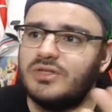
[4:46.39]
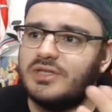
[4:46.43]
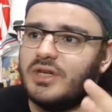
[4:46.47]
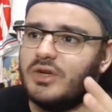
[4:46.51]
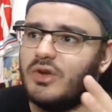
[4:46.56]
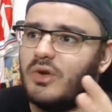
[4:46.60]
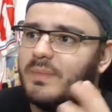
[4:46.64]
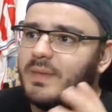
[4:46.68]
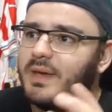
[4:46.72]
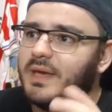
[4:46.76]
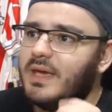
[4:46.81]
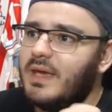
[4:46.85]
si
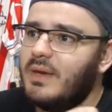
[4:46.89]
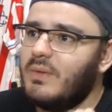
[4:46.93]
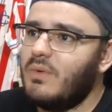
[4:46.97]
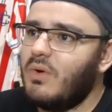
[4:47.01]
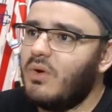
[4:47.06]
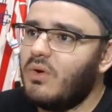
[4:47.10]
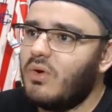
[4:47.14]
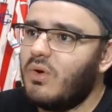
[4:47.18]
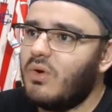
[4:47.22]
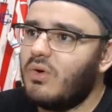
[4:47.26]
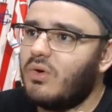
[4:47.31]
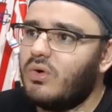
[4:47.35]
no me
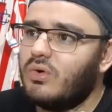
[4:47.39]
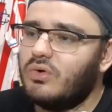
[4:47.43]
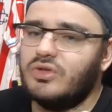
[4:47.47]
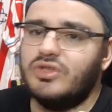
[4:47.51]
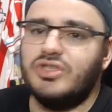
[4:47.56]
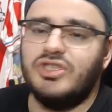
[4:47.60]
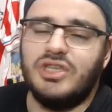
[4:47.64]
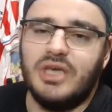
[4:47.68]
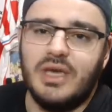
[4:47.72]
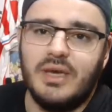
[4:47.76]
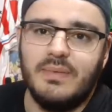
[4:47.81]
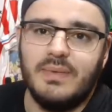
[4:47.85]
equivoco, con
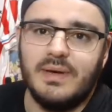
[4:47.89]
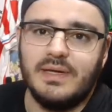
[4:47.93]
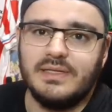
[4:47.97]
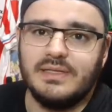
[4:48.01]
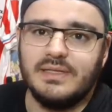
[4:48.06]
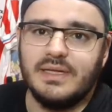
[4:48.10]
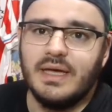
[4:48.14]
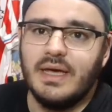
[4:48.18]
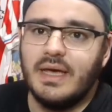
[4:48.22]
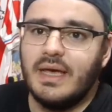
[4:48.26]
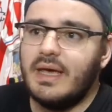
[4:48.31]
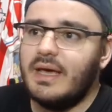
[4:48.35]
Chivas.